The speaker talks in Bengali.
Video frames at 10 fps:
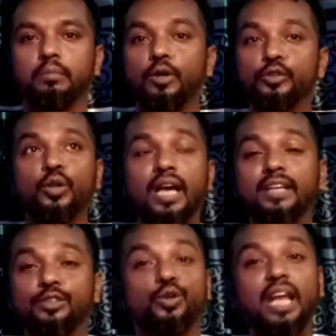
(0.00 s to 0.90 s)
বন্ধুরা
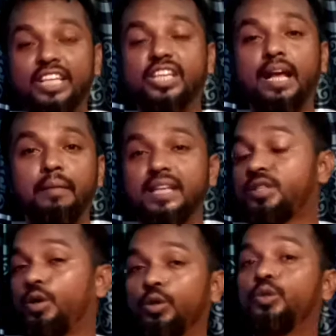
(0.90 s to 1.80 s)
চলে আসলাম
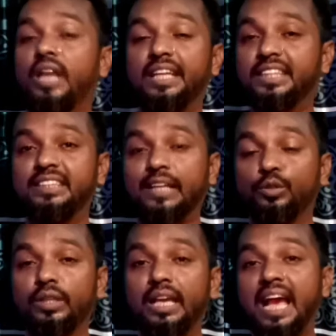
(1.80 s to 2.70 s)
আজকেও নতুন একটি
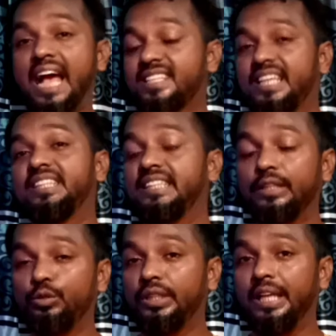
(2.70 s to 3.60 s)
জাদু নিয়ে আজকে যে
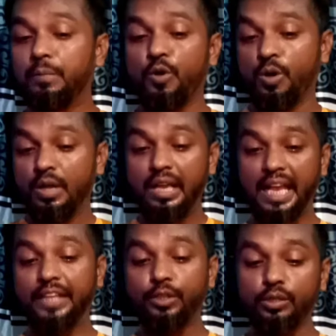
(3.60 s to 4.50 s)
জাদুটি দেখব
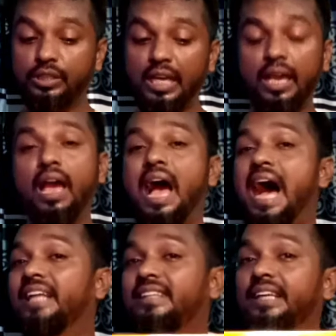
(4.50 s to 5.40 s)
এটি হচ্ছে
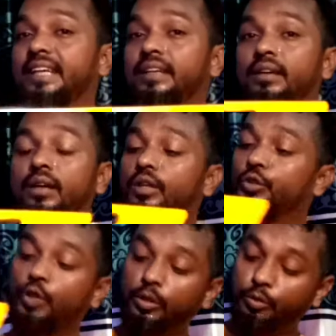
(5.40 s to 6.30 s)
হাত কাটার
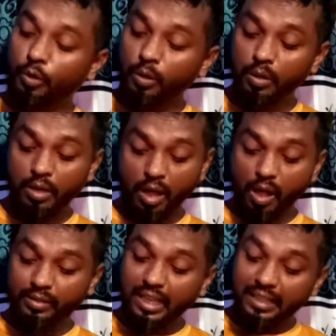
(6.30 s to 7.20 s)
যন্ত্র
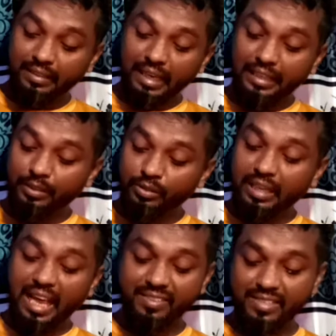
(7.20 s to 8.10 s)
অর্থাৎ এটি হচ্ছে
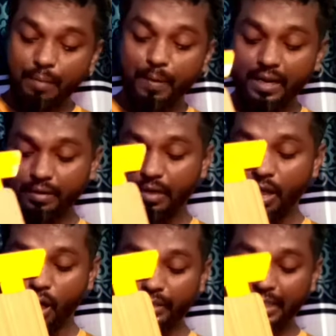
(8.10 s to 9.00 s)
হ্যান্ডসাপার
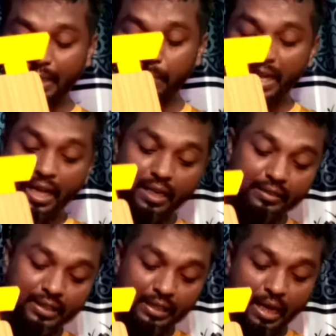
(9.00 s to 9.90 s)
অর্থাৎ আমরা
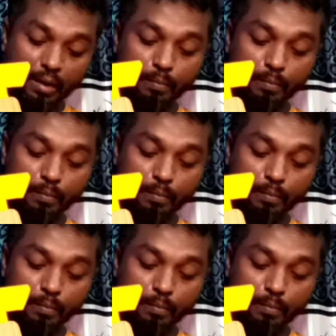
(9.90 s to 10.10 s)
যেটা